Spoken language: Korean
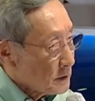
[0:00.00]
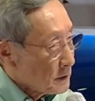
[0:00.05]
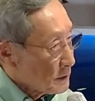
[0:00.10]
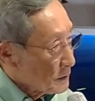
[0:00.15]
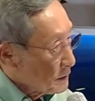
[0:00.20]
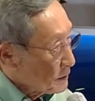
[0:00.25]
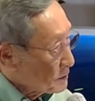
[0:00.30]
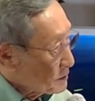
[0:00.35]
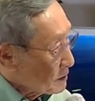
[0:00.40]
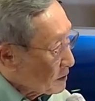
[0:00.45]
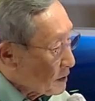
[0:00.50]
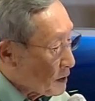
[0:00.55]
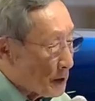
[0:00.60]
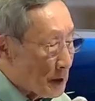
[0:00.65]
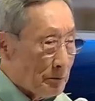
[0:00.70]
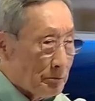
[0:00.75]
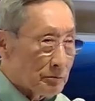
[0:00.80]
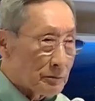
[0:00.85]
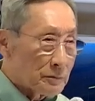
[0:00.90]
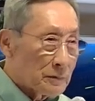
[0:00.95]
그
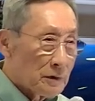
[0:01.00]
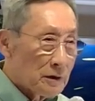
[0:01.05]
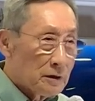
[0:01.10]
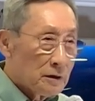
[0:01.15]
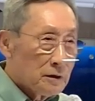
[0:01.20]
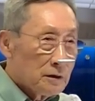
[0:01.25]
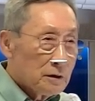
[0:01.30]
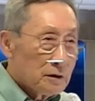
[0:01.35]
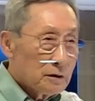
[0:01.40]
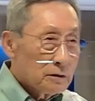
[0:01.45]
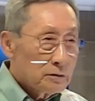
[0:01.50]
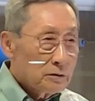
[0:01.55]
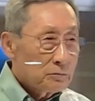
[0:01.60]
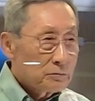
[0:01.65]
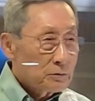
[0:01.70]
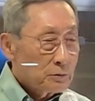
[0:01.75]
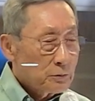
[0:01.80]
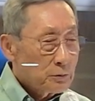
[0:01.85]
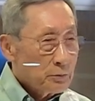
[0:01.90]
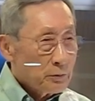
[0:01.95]
참, 그
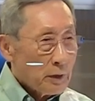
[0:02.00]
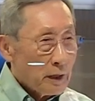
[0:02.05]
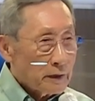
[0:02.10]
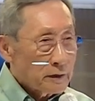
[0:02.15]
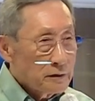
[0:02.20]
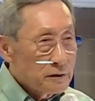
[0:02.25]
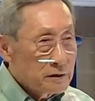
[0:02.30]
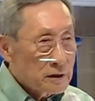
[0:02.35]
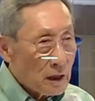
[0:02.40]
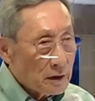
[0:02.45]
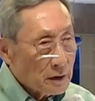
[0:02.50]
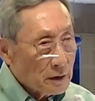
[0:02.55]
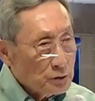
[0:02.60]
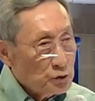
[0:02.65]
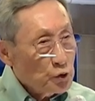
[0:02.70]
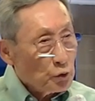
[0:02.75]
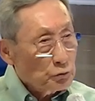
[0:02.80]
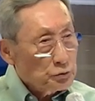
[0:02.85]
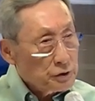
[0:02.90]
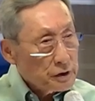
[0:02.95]
굉장한
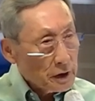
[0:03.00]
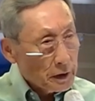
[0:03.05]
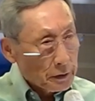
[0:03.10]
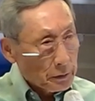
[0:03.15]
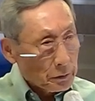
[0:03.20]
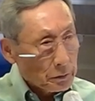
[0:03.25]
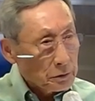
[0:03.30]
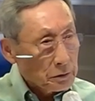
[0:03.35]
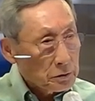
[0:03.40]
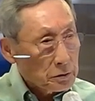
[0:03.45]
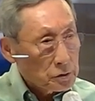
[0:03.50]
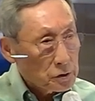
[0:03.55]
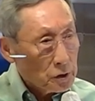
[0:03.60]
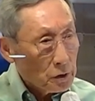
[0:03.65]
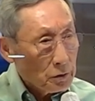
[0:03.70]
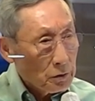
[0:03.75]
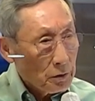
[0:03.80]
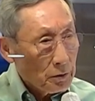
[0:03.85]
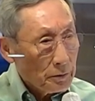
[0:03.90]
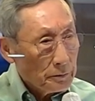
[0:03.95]
존재예요.
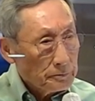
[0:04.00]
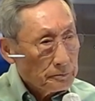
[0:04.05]
그렇죠?